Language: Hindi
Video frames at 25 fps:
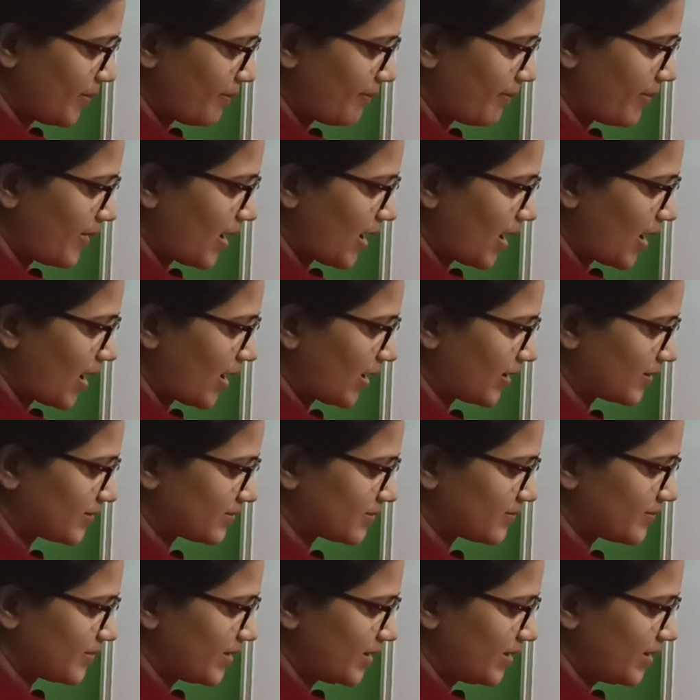
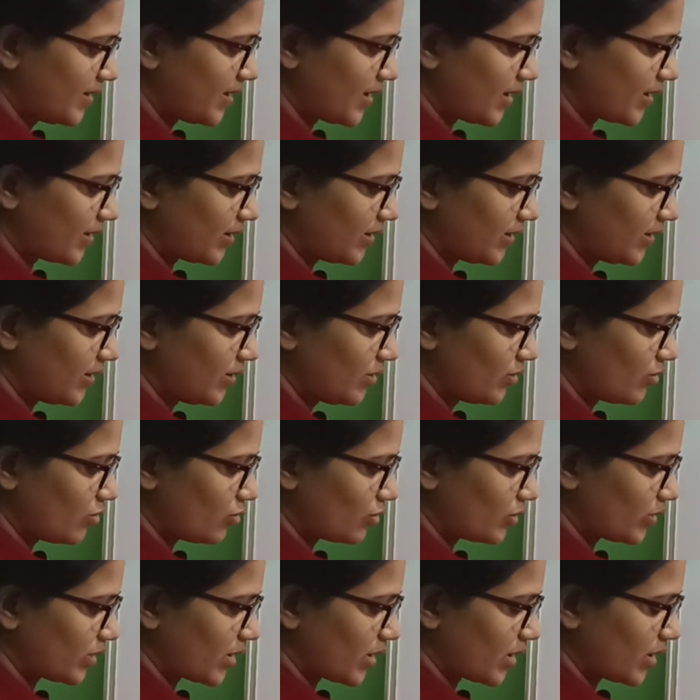प्लाज्मिड नहीं
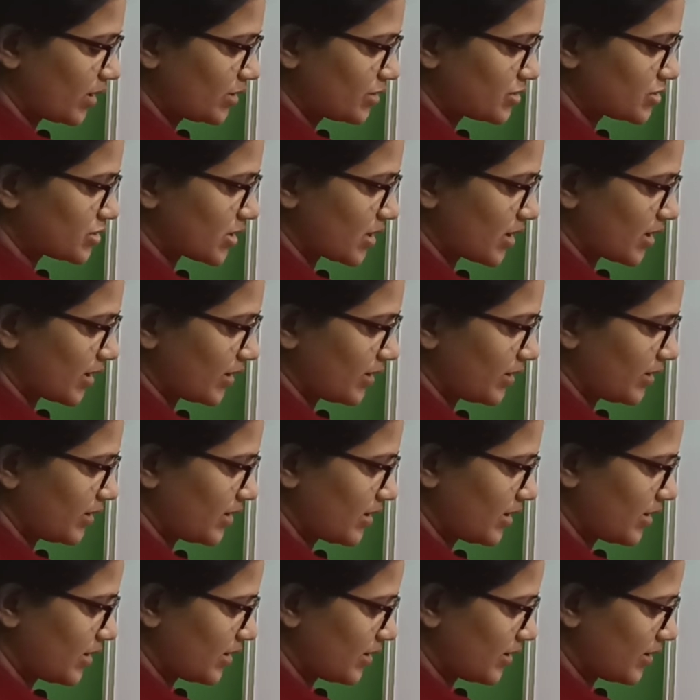होना
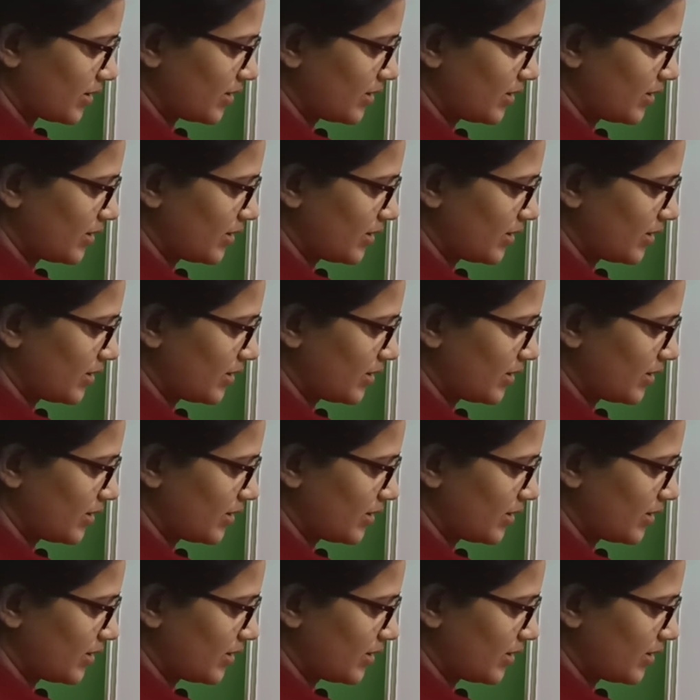चाहिए